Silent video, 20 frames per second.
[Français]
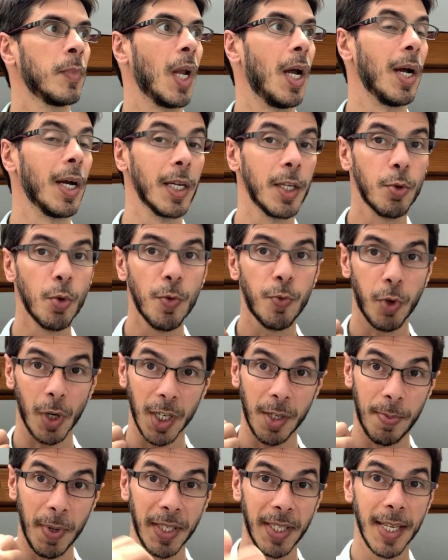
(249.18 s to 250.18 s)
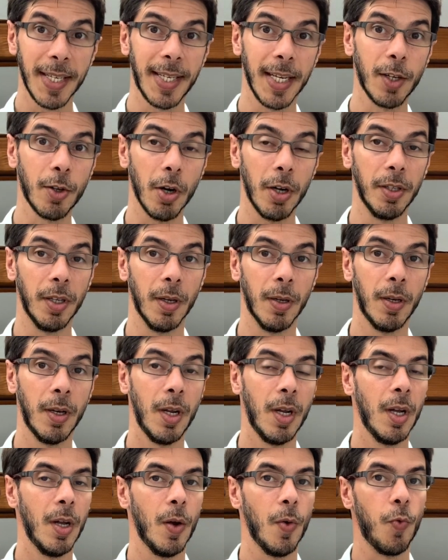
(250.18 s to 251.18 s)
un réseau, il faut respecter ses codes,
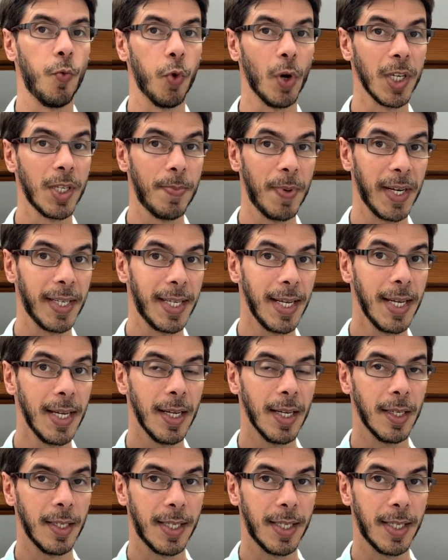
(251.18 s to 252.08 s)
faut respecter